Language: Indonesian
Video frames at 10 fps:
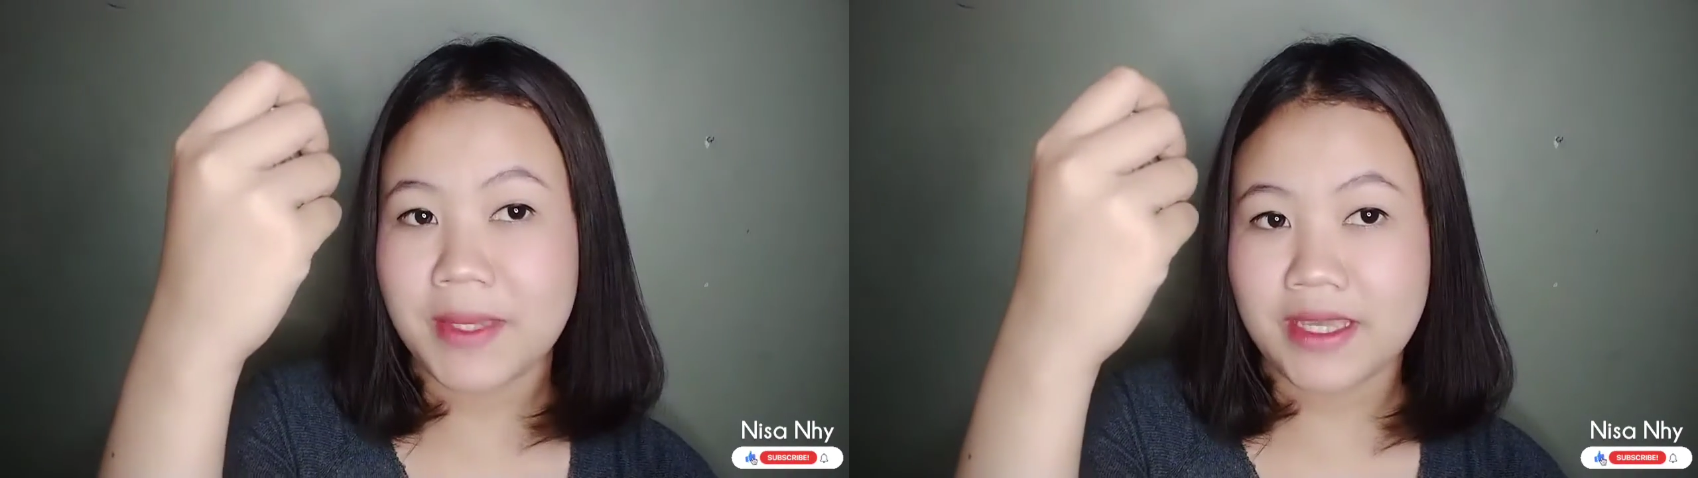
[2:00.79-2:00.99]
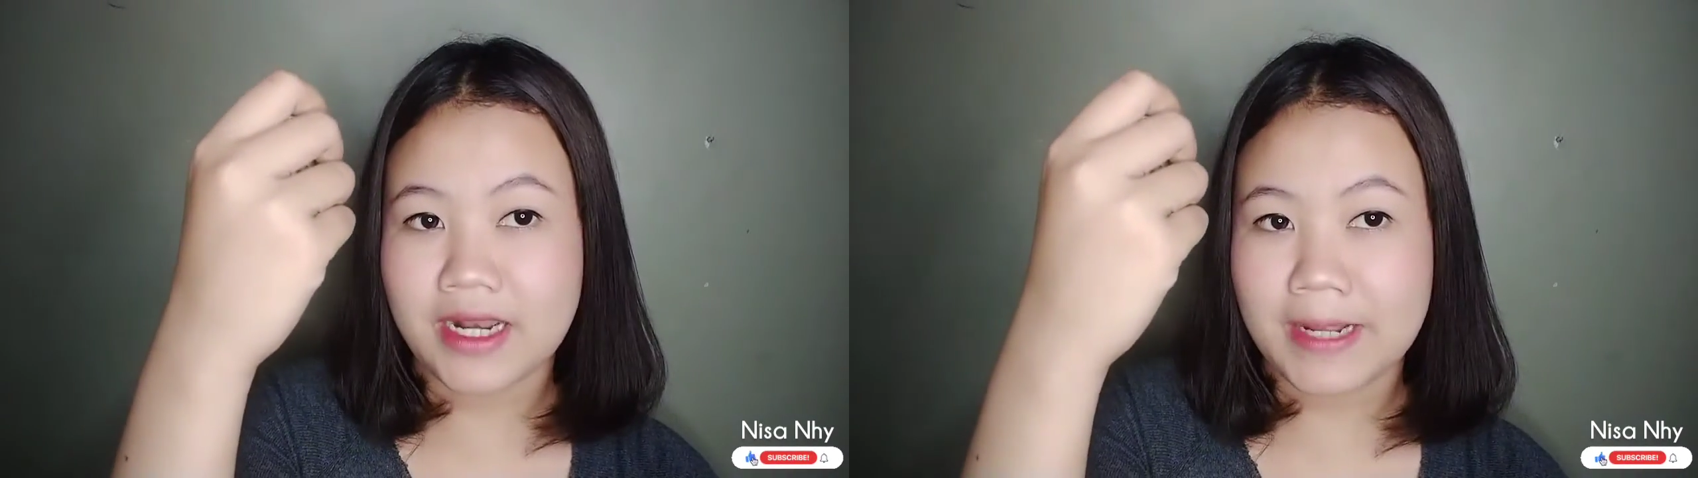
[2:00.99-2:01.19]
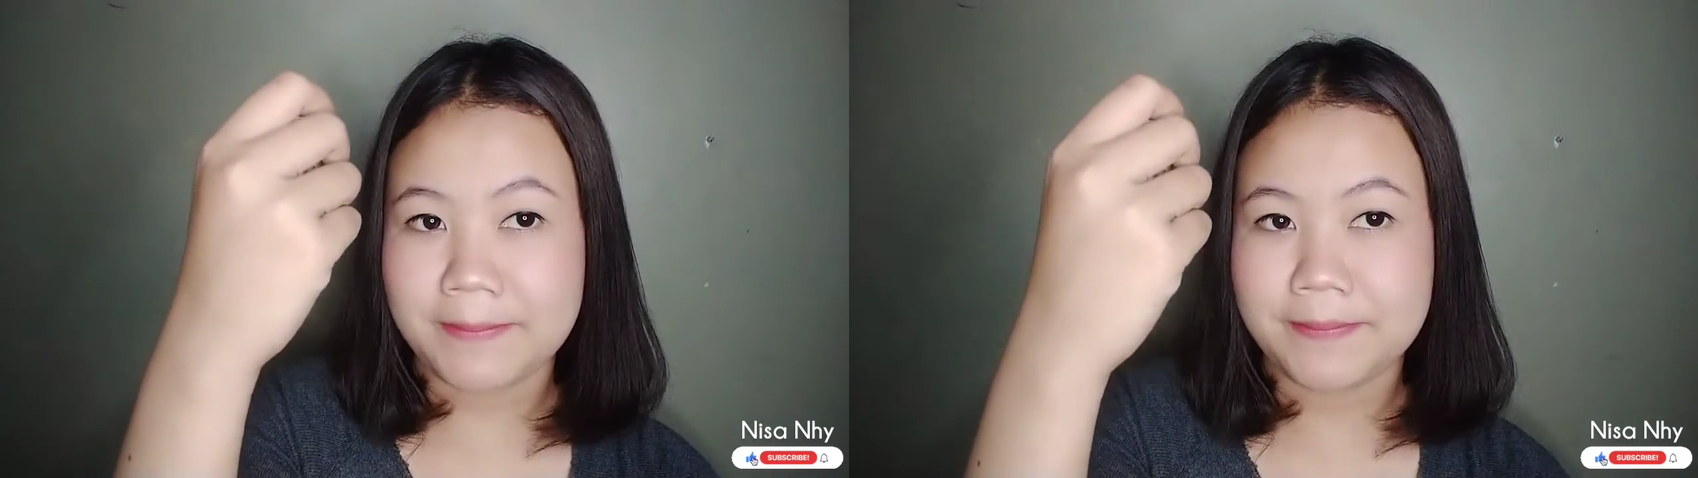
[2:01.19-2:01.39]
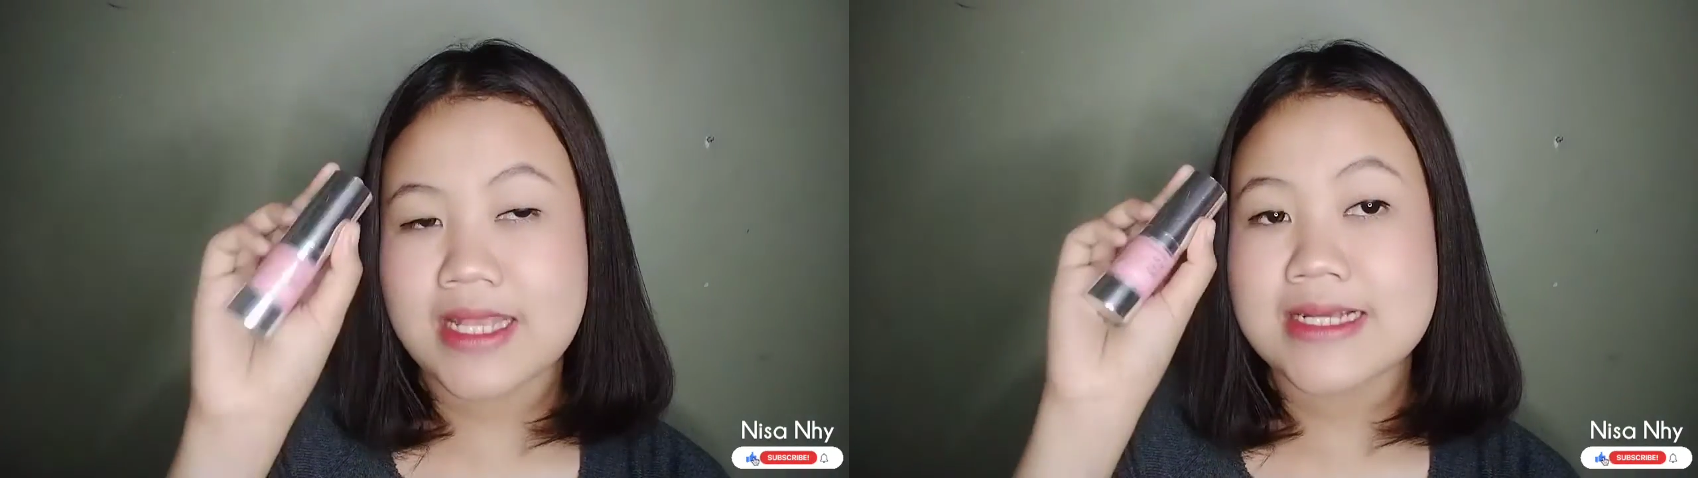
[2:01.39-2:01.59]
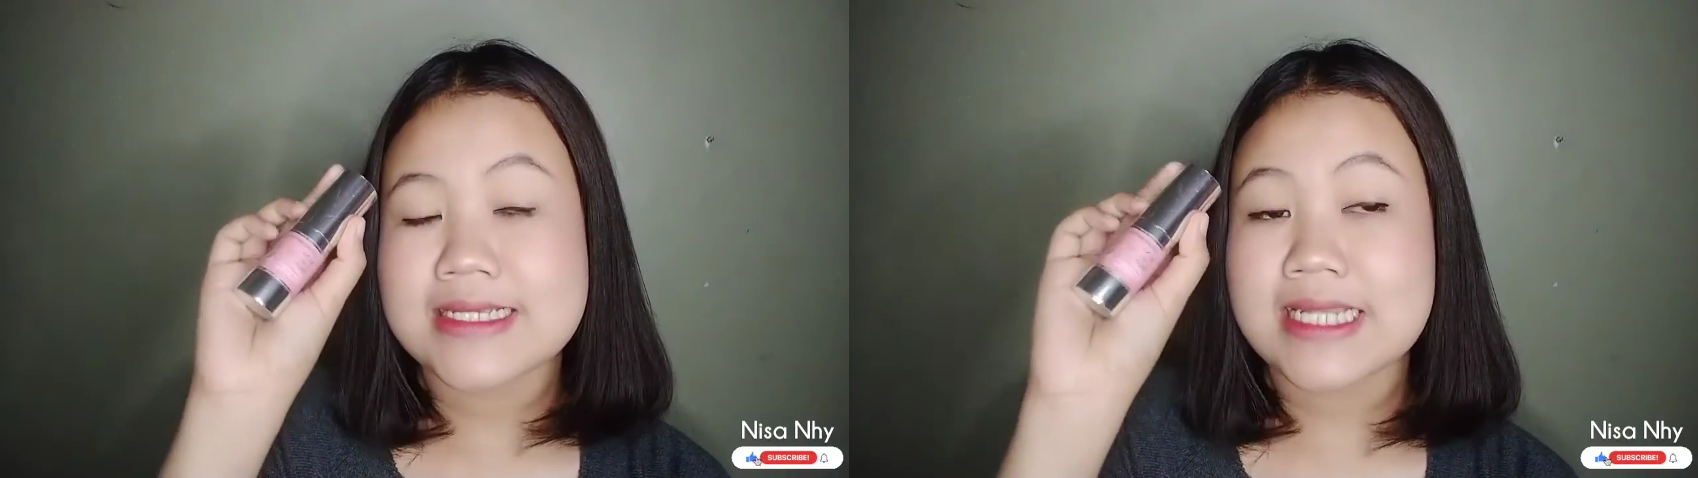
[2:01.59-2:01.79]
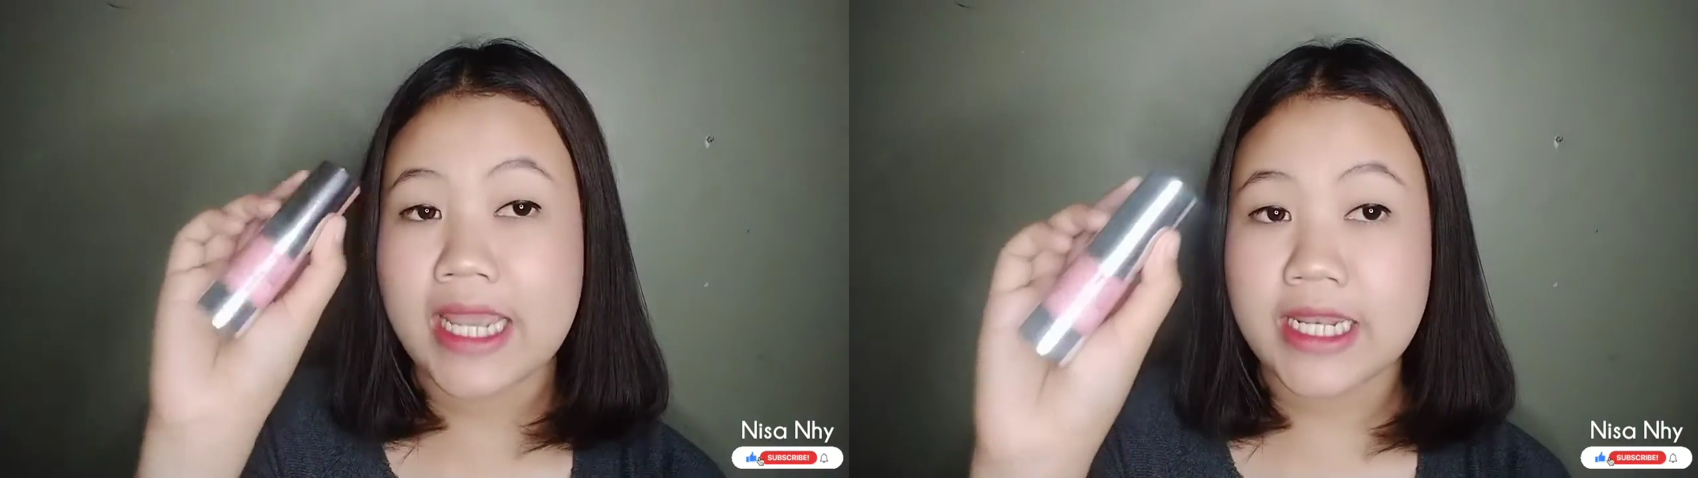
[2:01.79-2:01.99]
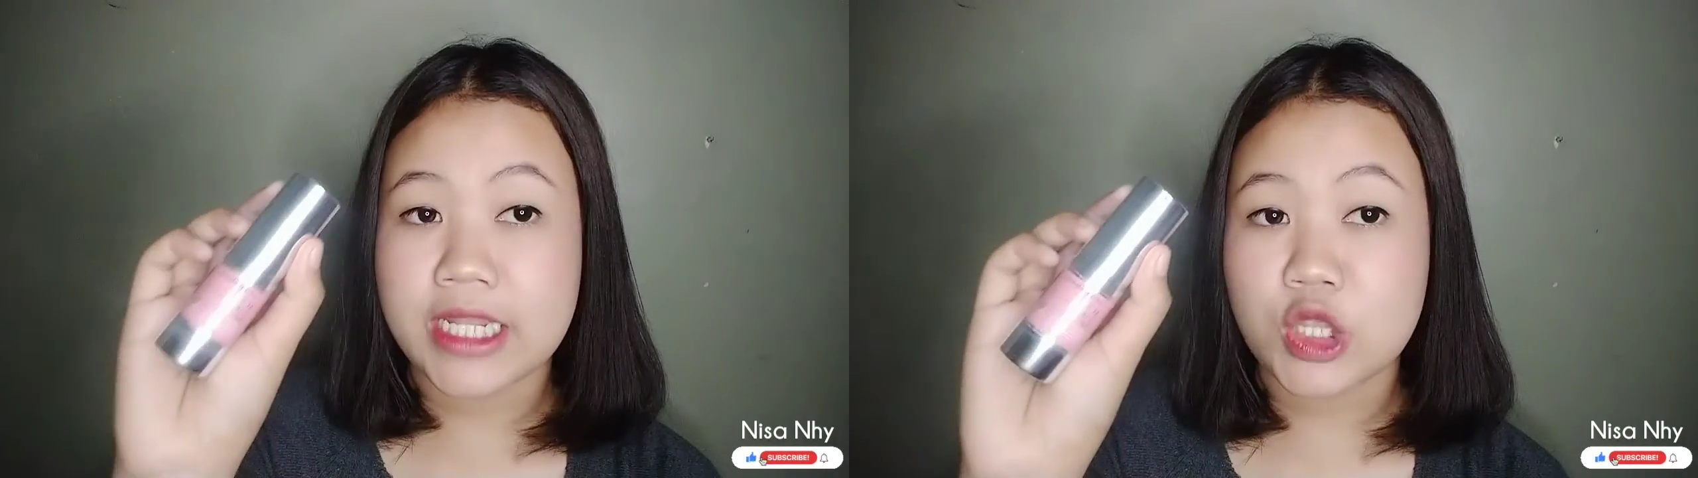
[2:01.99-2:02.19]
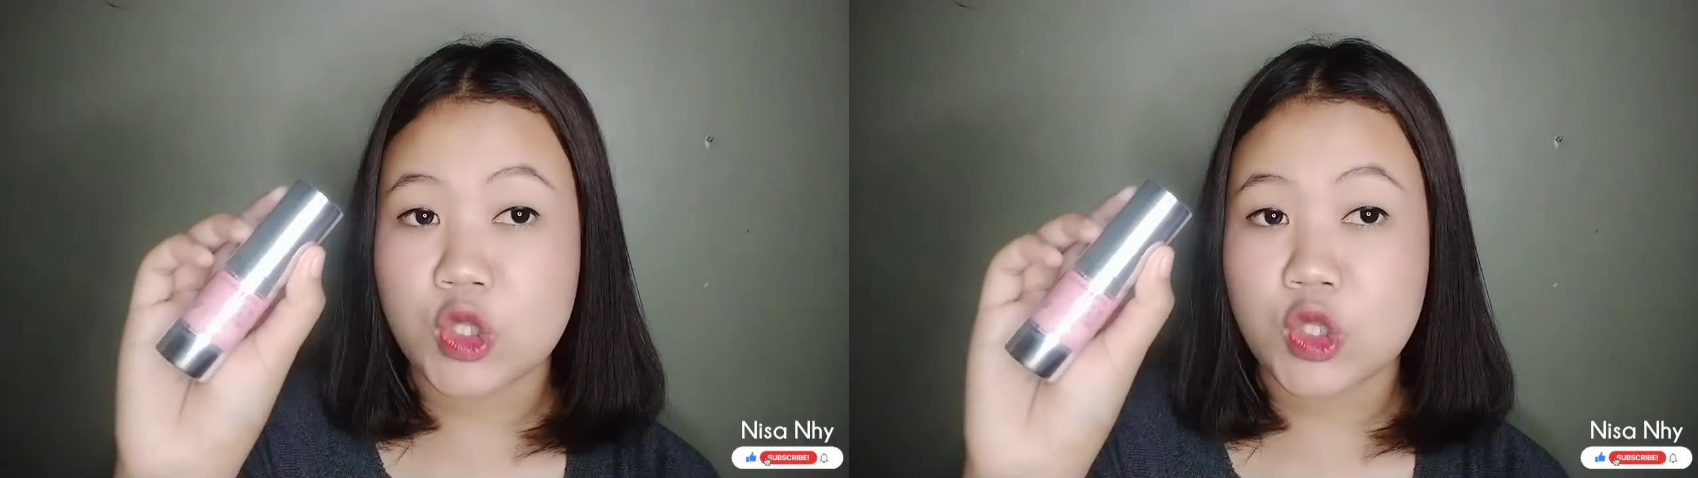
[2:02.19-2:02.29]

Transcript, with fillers: menyerap. Selain itu,